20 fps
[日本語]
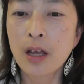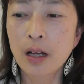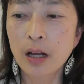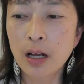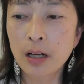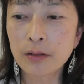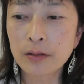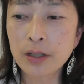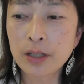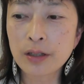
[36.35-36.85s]

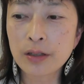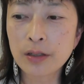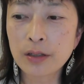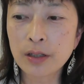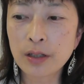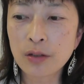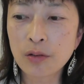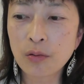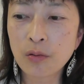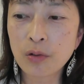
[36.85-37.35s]
確実
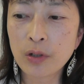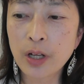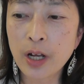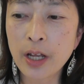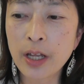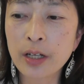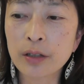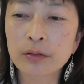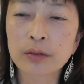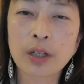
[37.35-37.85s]
にそこに
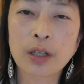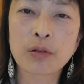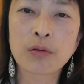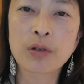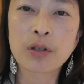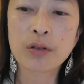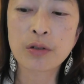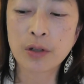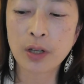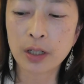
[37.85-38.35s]
早くた
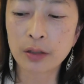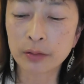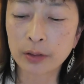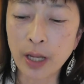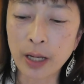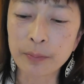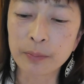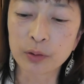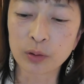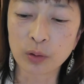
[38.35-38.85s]
どり着ける
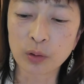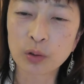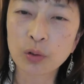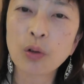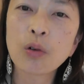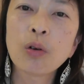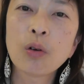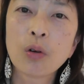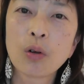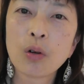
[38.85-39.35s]
タイプの
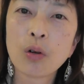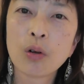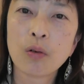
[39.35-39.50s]
人